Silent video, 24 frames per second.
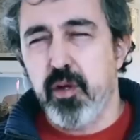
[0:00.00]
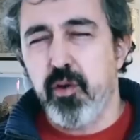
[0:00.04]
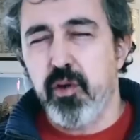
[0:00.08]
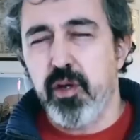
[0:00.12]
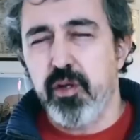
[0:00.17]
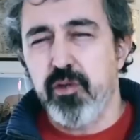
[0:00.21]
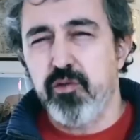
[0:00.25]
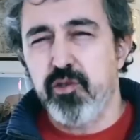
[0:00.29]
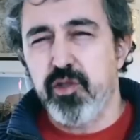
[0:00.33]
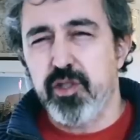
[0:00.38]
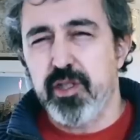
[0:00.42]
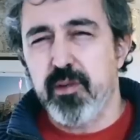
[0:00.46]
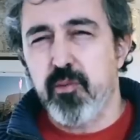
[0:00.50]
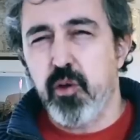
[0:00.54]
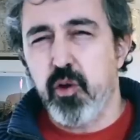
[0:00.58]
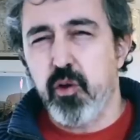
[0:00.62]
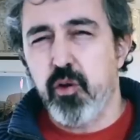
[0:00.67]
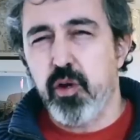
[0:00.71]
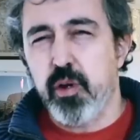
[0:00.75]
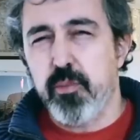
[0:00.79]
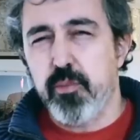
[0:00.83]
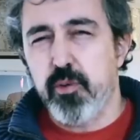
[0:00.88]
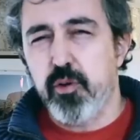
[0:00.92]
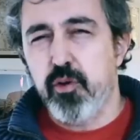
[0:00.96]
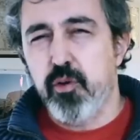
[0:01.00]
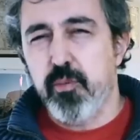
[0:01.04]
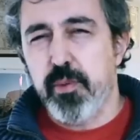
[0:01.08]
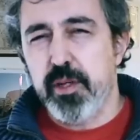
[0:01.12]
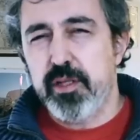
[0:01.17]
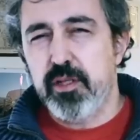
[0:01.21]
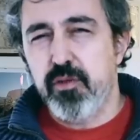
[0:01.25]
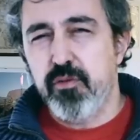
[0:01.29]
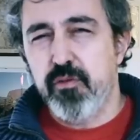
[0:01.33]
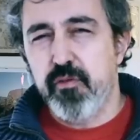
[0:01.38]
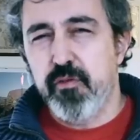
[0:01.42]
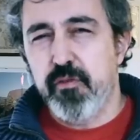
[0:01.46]
ora non ci siamo ancora
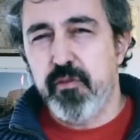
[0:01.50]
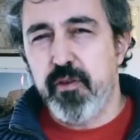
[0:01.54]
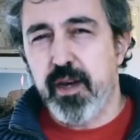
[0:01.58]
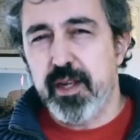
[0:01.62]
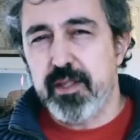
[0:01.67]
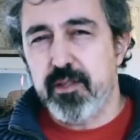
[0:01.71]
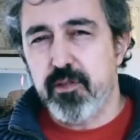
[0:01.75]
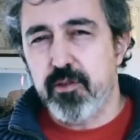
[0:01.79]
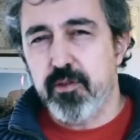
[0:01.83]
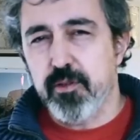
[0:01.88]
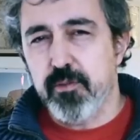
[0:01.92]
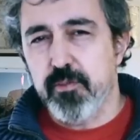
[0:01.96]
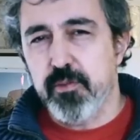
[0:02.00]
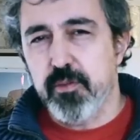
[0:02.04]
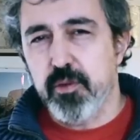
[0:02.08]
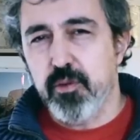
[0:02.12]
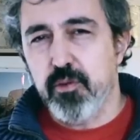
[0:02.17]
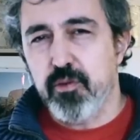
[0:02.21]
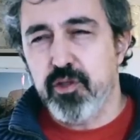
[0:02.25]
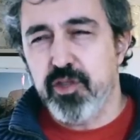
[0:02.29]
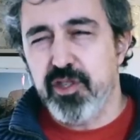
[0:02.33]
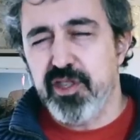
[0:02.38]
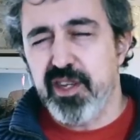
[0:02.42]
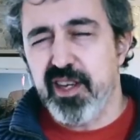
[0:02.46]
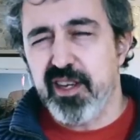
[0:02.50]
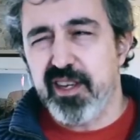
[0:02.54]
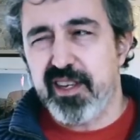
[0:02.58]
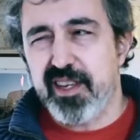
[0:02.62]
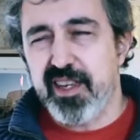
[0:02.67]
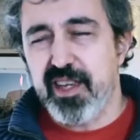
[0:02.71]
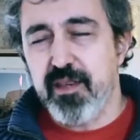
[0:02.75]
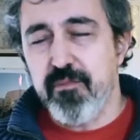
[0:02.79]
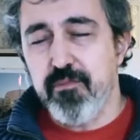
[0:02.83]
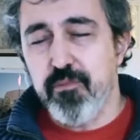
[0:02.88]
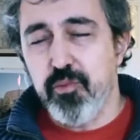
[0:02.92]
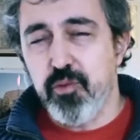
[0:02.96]
preoccupati di un fatto, ossia
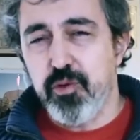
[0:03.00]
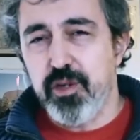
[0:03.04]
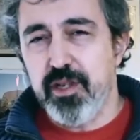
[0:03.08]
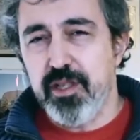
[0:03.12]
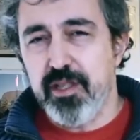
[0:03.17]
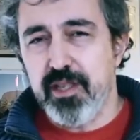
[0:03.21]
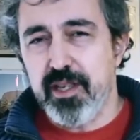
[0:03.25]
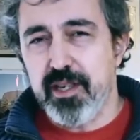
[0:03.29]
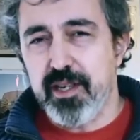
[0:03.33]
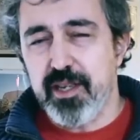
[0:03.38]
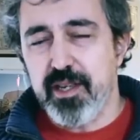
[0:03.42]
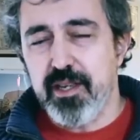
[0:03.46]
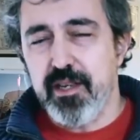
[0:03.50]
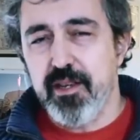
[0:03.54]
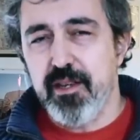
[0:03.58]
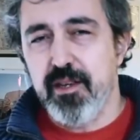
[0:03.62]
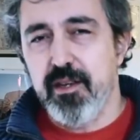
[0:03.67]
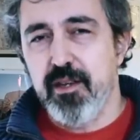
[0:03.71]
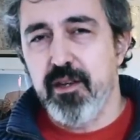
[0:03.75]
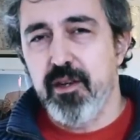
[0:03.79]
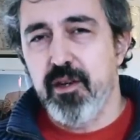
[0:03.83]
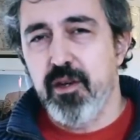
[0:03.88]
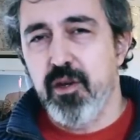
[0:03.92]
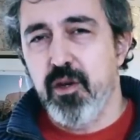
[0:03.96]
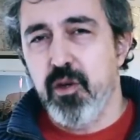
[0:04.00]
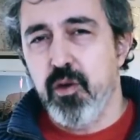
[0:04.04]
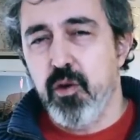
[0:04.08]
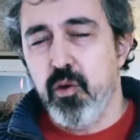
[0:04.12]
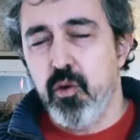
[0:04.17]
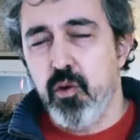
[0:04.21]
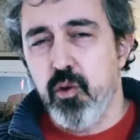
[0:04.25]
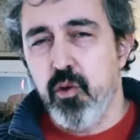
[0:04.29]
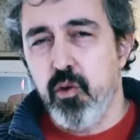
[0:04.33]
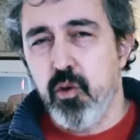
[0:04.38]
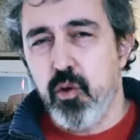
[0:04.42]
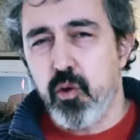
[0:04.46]
che i buchi neri
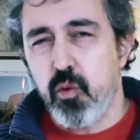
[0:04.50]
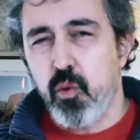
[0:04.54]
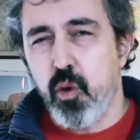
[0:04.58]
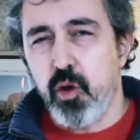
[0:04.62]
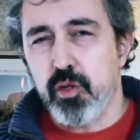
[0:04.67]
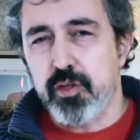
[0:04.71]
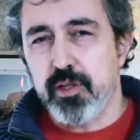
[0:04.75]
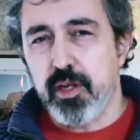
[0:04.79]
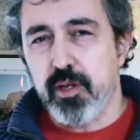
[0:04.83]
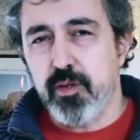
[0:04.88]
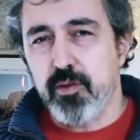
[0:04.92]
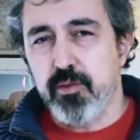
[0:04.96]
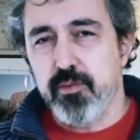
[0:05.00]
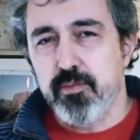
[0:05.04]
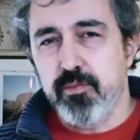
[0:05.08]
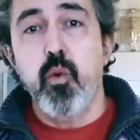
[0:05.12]
ruotano.